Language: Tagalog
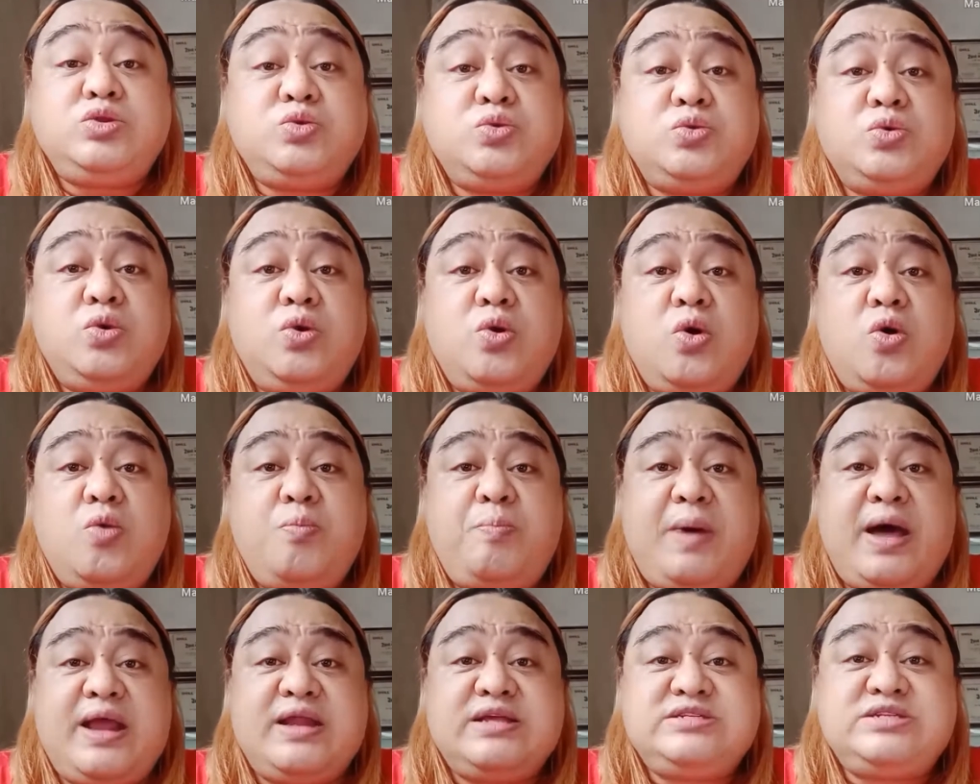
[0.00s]
tulong
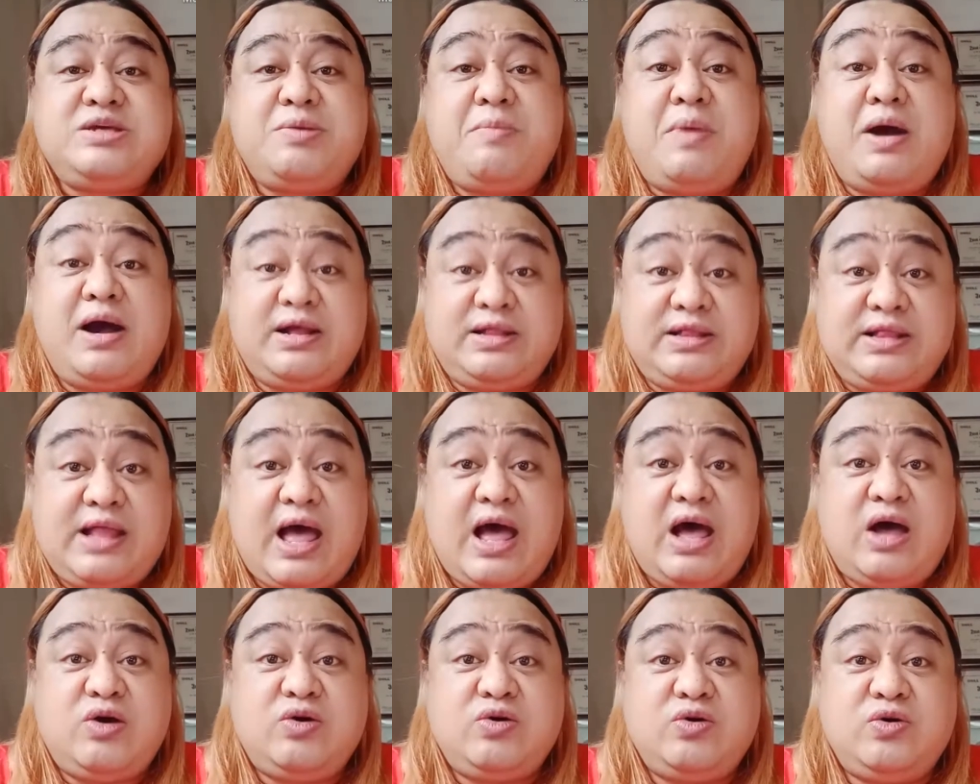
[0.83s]
para sa mga
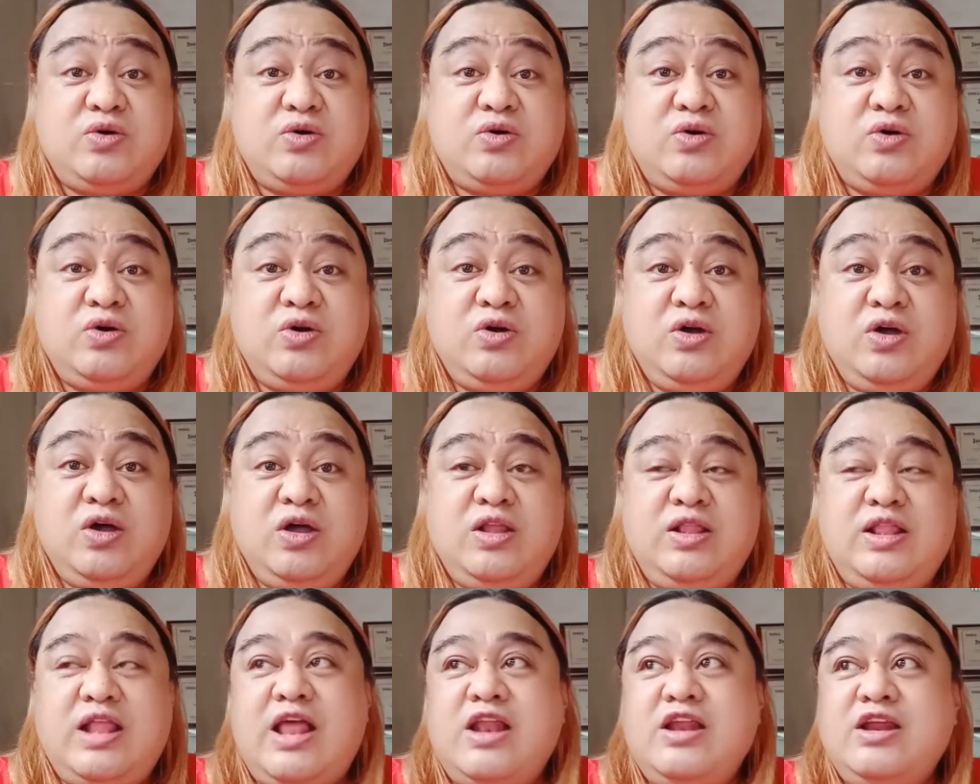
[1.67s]
tao.
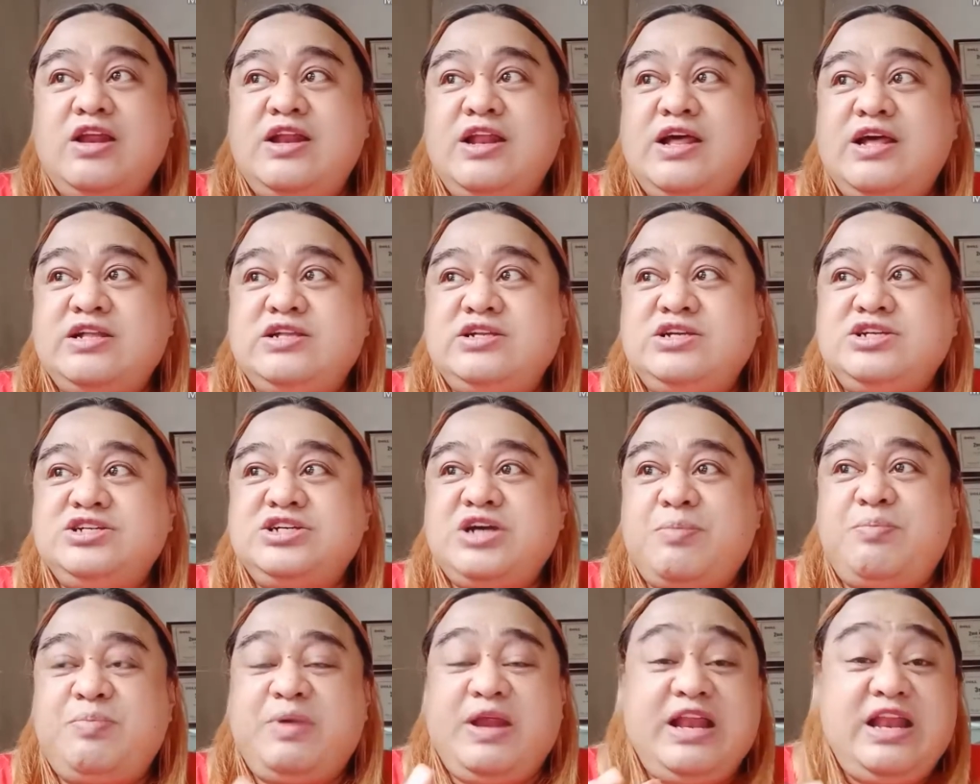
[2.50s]
Lalo na,
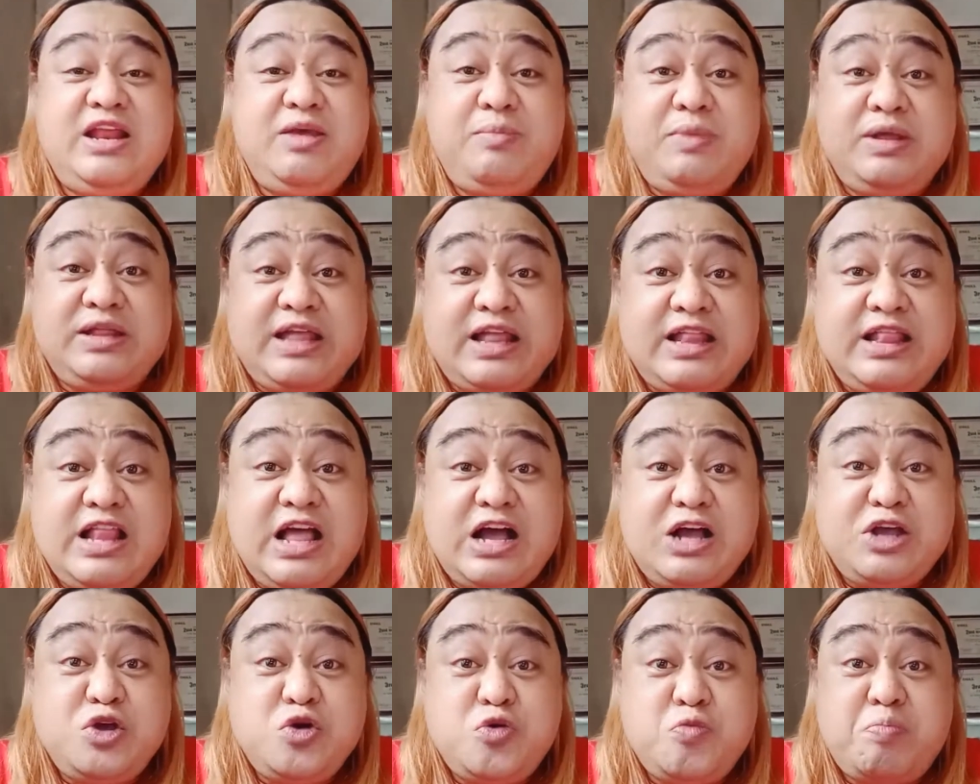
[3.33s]
syempre, limited
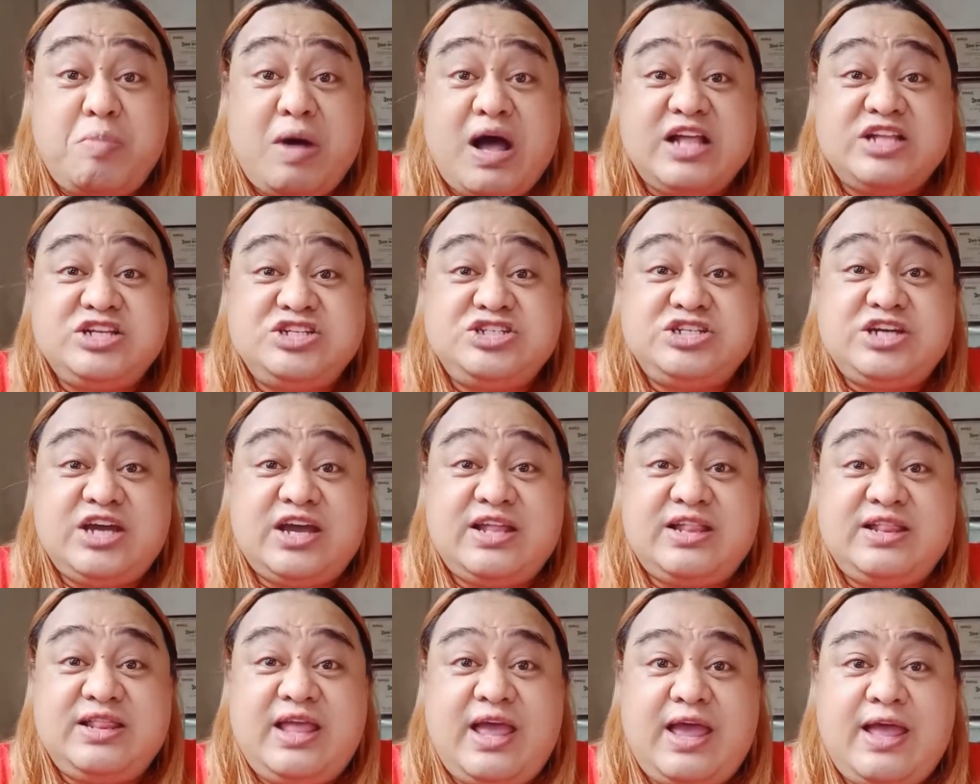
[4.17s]
lang yung
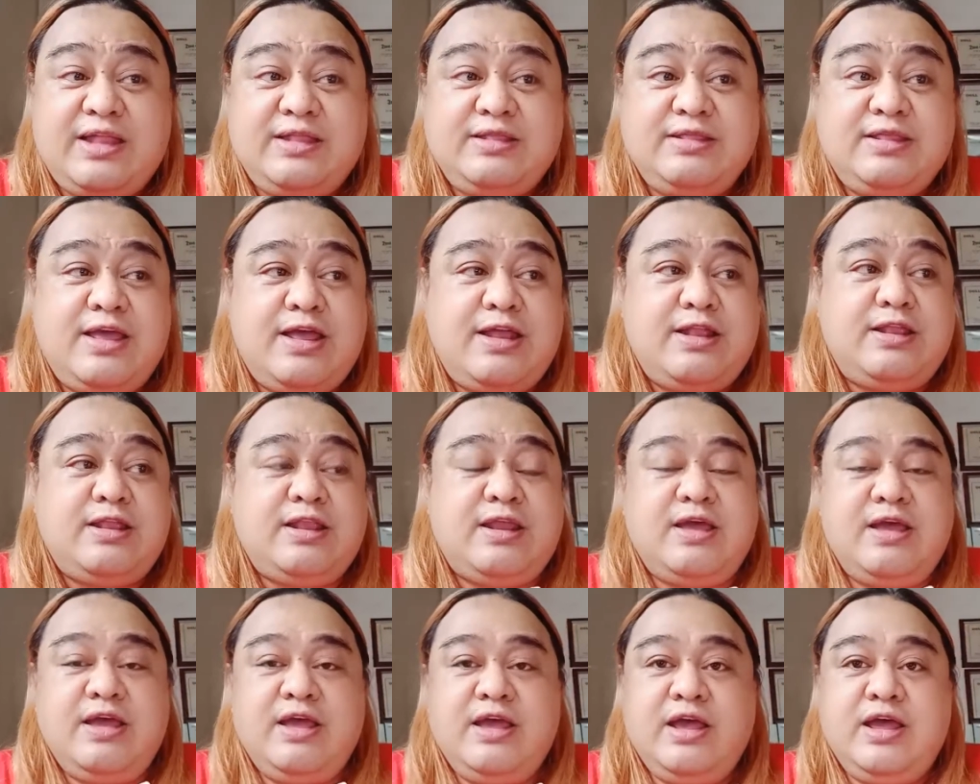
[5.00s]
budget. And then,
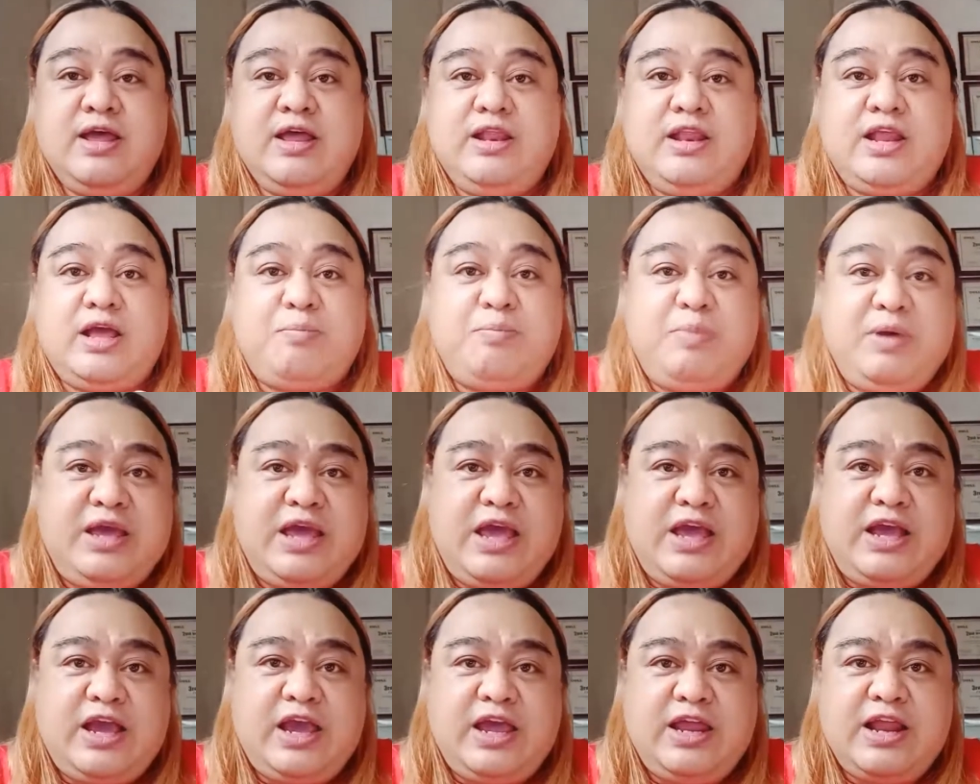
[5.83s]

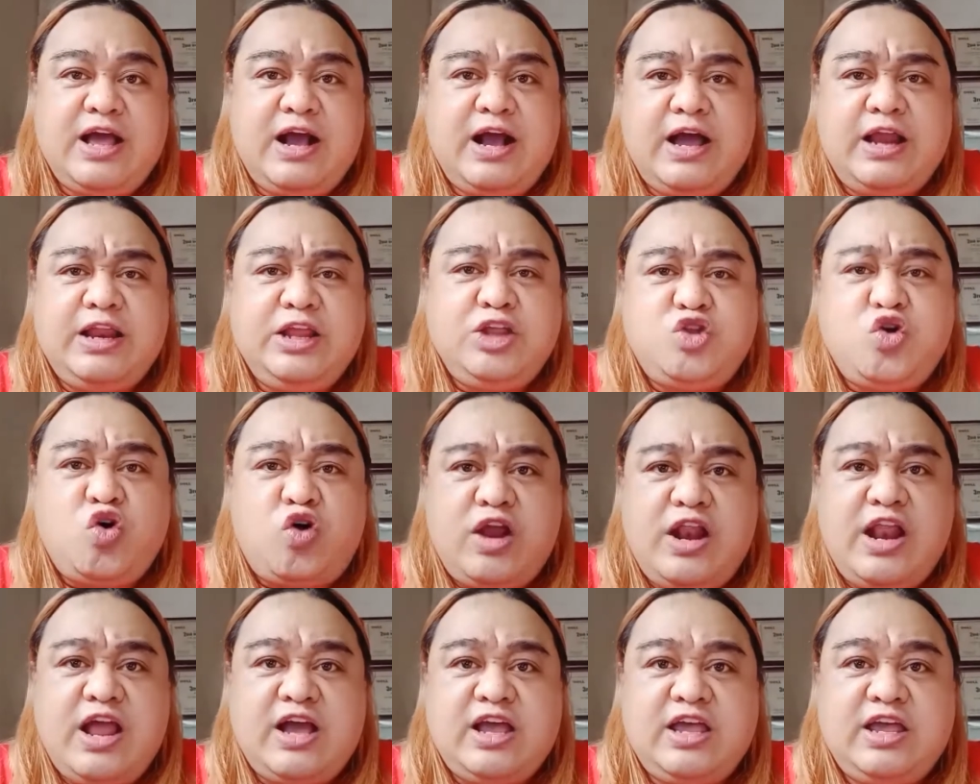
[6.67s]
nagbigay kayo ng ganito
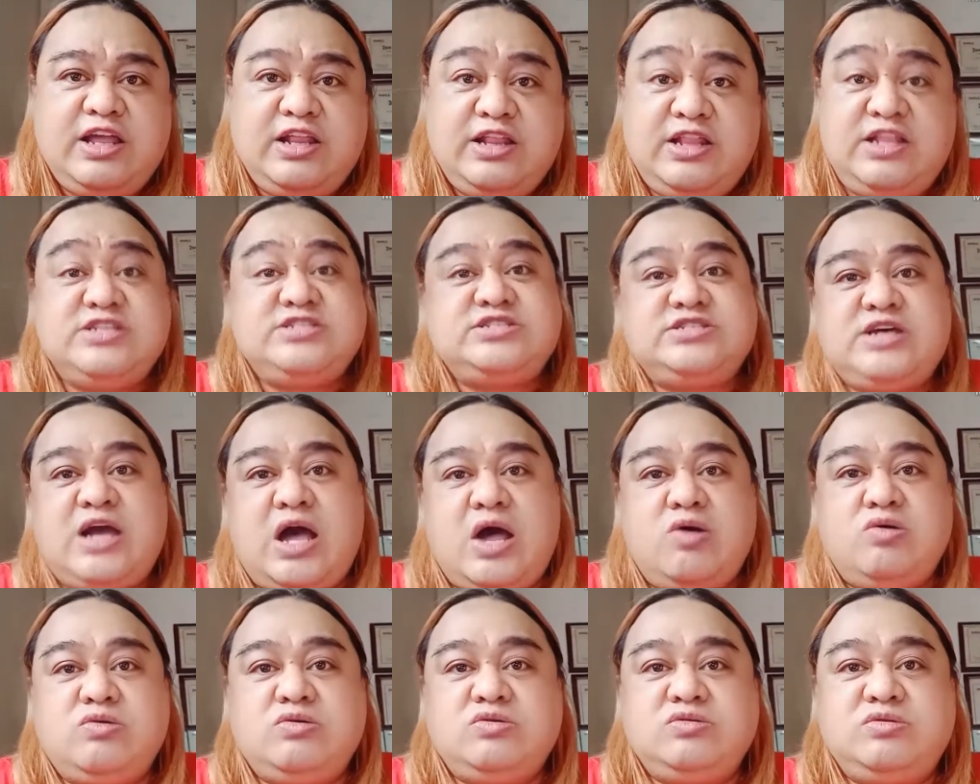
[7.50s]
kalaking
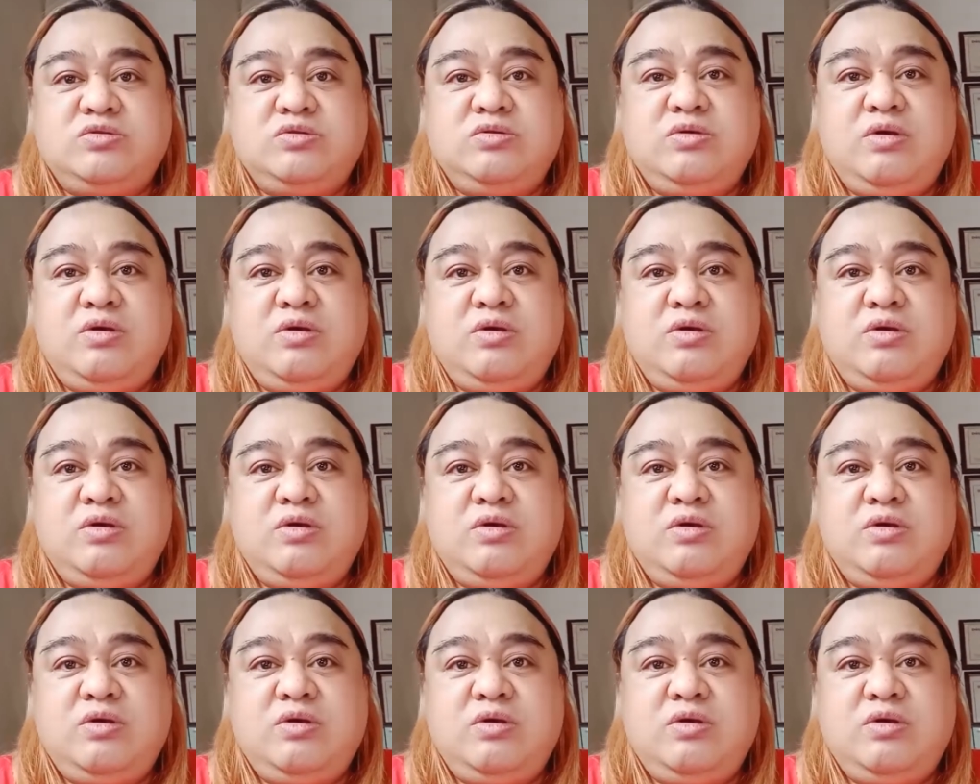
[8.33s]
discount.